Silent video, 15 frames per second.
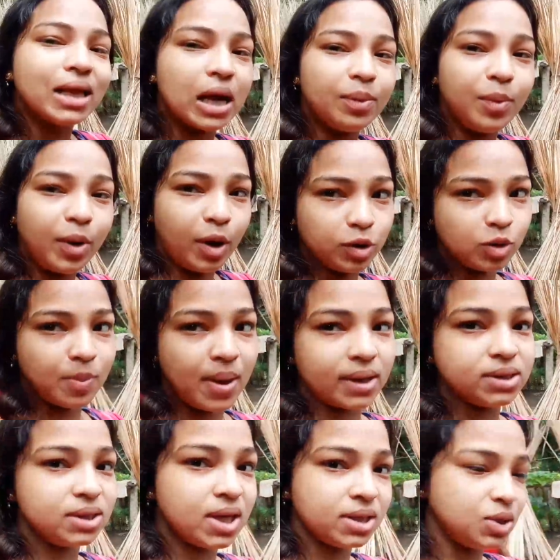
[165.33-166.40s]
তারপরে হয়তো মাঝে
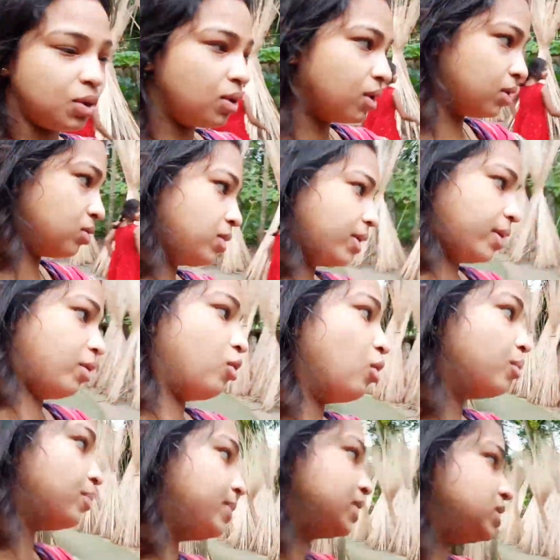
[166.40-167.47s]
সাঝে হলো কিন্তু এরকম
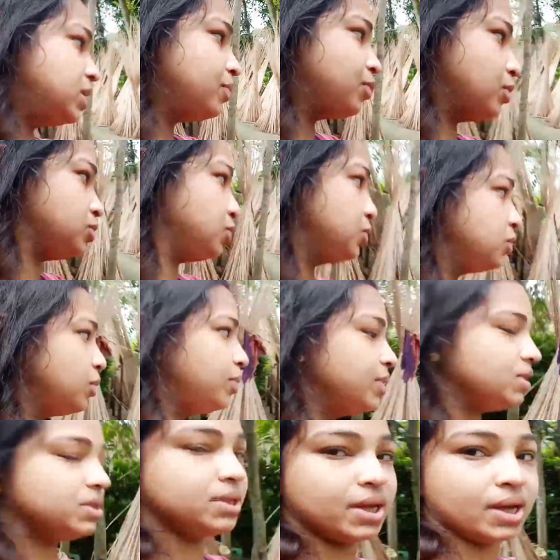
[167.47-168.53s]
বৃষ্টি প্রচণ্ড বৃষ্টি